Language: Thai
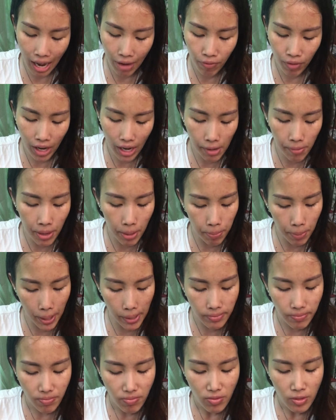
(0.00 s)
ถามว่าเผ็ดไห
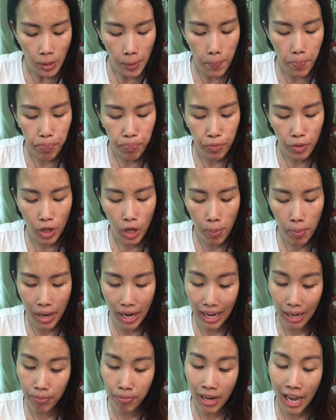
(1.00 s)
มก็
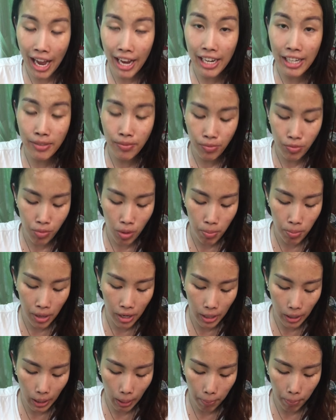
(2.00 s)
เผ็ดรับได้นะไม่เห
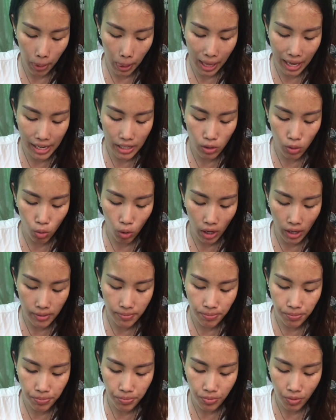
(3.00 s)
มือนกับไอตัว
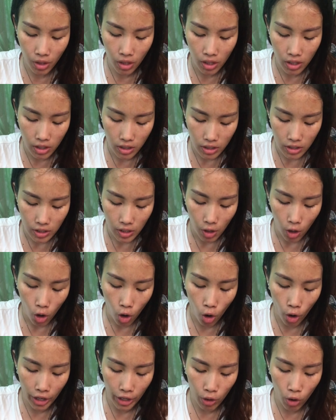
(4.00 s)

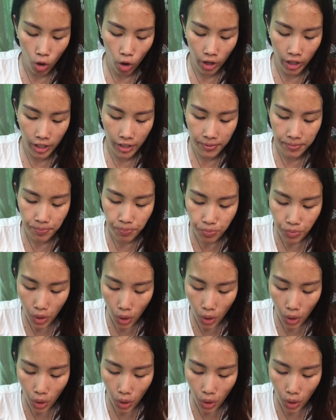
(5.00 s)
ห่ออีกห่อหนึ่ง